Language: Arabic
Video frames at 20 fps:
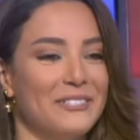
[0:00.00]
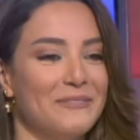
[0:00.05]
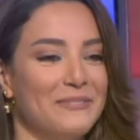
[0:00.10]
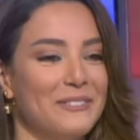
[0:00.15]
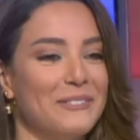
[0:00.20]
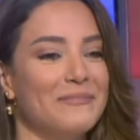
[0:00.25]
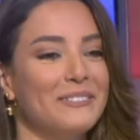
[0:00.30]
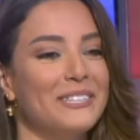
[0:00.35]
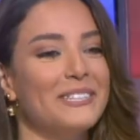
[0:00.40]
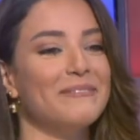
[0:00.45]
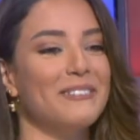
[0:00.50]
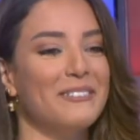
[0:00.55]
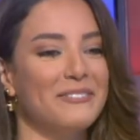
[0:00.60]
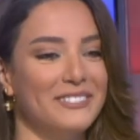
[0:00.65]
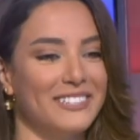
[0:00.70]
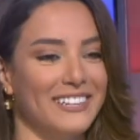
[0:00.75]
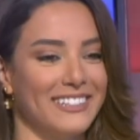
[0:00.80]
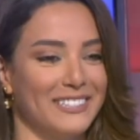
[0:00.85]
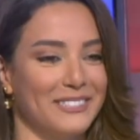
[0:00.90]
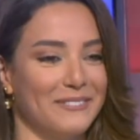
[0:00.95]
انه بلبنان ما
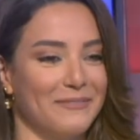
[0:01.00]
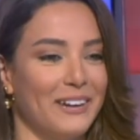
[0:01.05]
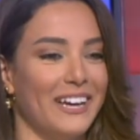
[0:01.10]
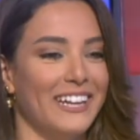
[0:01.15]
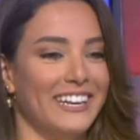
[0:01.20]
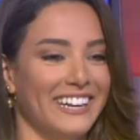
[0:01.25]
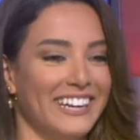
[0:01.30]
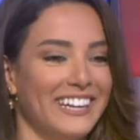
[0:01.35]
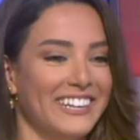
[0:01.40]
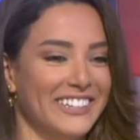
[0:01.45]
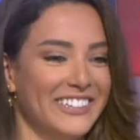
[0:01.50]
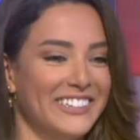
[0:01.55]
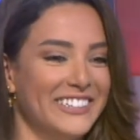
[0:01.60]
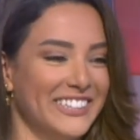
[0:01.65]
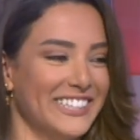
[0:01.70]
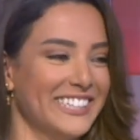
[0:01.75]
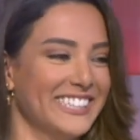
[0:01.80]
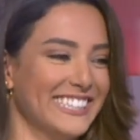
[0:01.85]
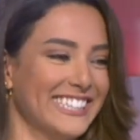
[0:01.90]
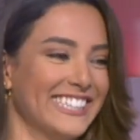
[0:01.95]
فينا
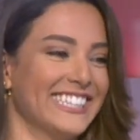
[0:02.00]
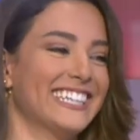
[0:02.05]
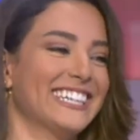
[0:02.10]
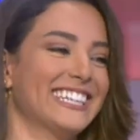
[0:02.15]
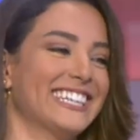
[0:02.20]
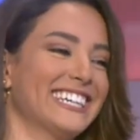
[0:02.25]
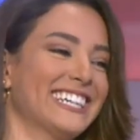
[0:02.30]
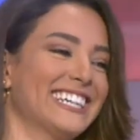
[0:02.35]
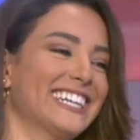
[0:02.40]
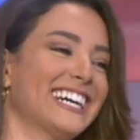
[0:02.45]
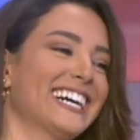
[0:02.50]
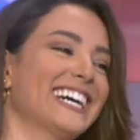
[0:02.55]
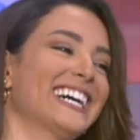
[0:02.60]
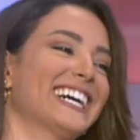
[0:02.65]
ما,